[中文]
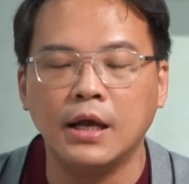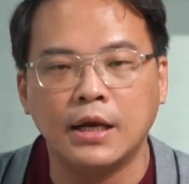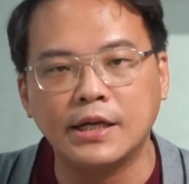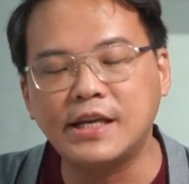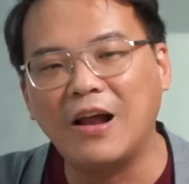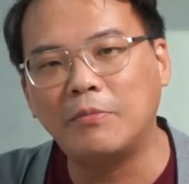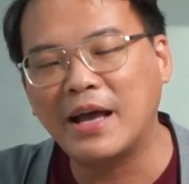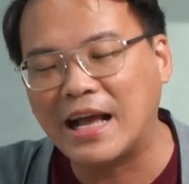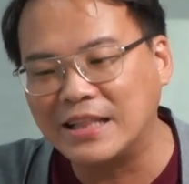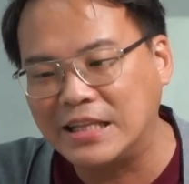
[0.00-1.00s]
那再来我们
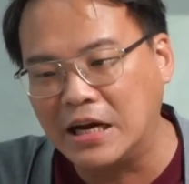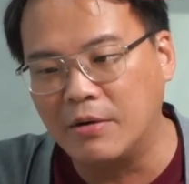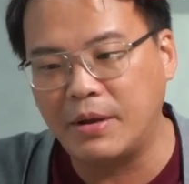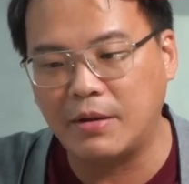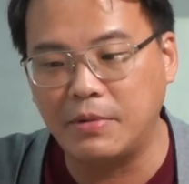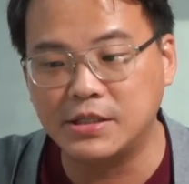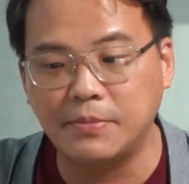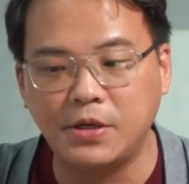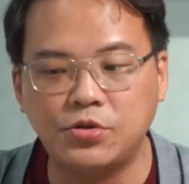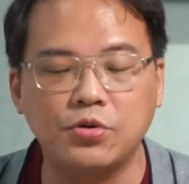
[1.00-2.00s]
来看第二名，米兹
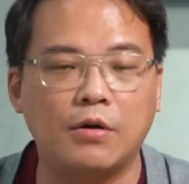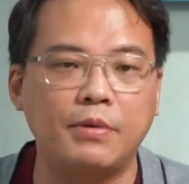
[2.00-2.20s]
必须哦，